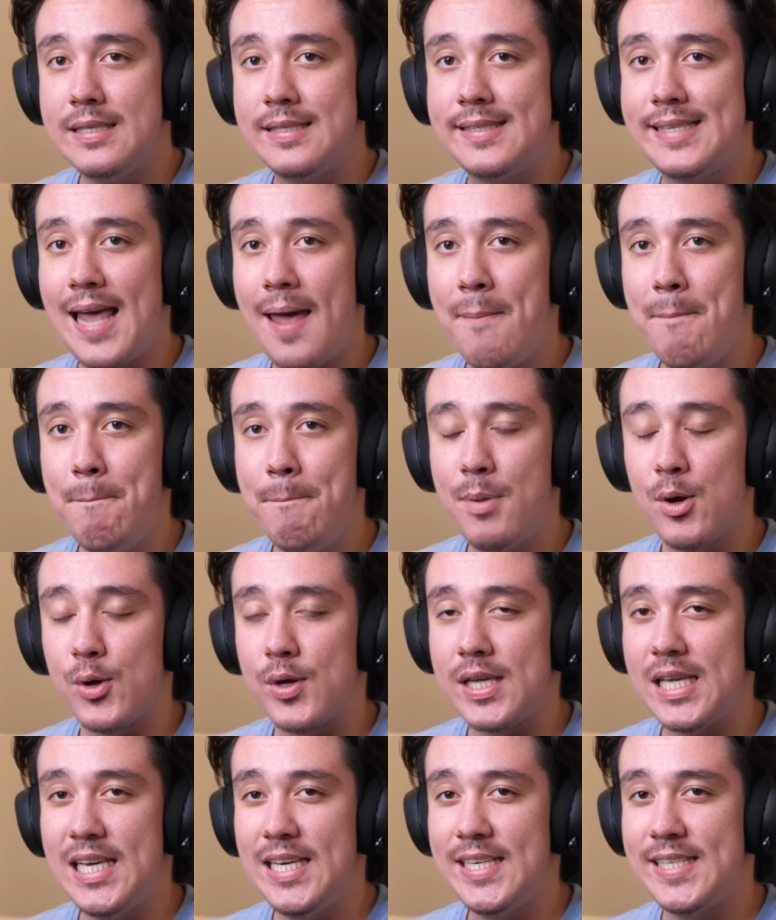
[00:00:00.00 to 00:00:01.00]
全
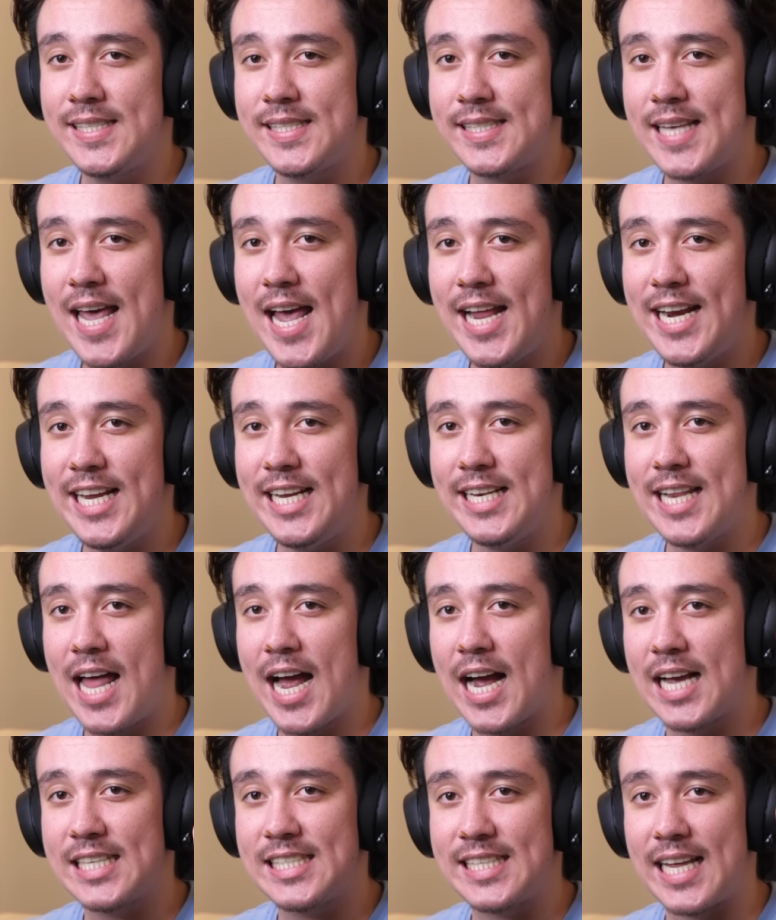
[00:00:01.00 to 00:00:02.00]
部一斉に流
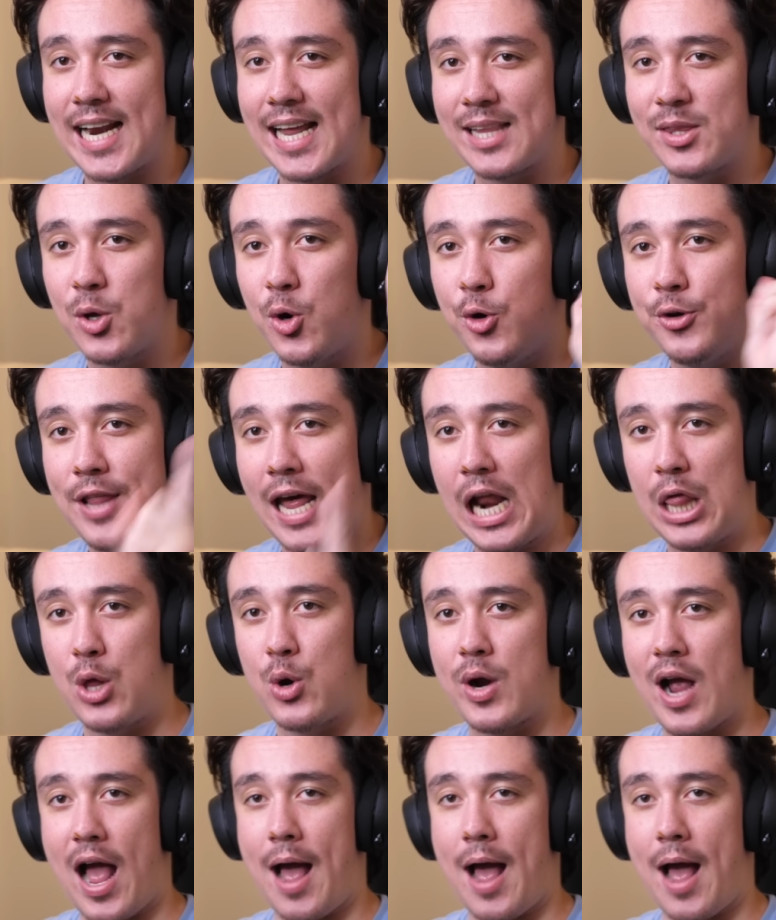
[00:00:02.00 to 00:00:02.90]
したらどうなるの